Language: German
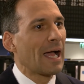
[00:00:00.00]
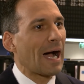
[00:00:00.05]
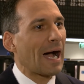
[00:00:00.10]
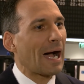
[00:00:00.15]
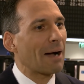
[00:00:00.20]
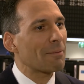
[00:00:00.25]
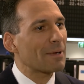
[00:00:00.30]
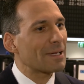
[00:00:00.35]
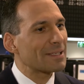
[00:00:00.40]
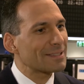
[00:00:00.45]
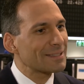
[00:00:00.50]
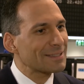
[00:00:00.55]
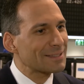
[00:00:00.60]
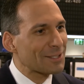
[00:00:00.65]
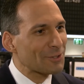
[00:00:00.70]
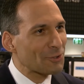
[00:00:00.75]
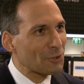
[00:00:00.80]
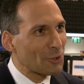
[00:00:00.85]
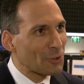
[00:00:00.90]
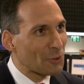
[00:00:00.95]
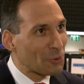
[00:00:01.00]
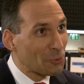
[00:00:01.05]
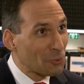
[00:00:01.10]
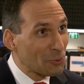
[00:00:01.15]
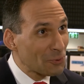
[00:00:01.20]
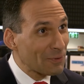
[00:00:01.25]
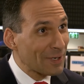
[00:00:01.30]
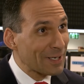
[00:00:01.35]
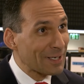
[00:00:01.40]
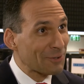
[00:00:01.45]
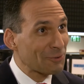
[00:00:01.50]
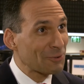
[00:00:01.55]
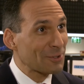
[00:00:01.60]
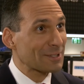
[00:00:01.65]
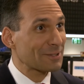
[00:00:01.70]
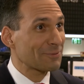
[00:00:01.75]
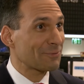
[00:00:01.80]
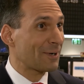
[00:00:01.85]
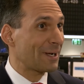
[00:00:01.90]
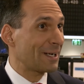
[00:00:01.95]
Aber es ist natürlich gut, wenn die
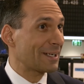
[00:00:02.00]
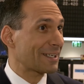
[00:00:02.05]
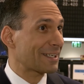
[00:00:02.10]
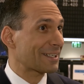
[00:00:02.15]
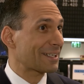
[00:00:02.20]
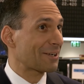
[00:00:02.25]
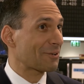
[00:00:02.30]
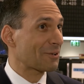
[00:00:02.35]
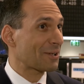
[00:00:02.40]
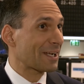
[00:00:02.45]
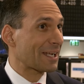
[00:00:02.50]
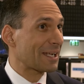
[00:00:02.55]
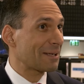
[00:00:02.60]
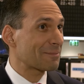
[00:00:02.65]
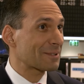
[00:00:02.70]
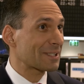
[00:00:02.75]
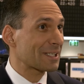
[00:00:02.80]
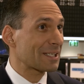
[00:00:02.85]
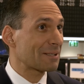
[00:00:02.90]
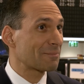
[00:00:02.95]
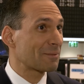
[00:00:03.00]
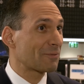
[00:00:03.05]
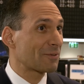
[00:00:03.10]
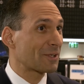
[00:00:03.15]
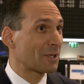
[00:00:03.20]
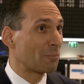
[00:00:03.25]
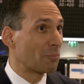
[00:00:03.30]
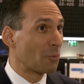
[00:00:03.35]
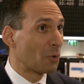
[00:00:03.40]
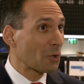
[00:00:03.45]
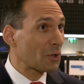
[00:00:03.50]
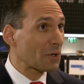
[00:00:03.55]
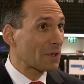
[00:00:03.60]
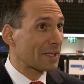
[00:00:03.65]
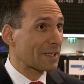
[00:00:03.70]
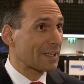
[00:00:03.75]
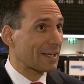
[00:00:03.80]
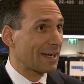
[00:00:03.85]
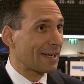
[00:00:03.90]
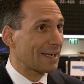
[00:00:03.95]
Kurse fallen, denn dadurch ergeben sich immer wieder
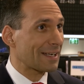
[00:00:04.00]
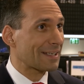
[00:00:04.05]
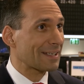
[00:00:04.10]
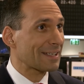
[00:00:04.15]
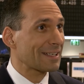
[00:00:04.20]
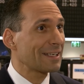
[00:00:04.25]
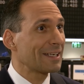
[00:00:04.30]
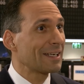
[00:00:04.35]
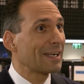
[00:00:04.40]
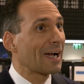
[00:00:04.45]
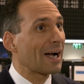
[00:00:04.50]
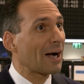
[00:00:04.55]
Möglichkeiten,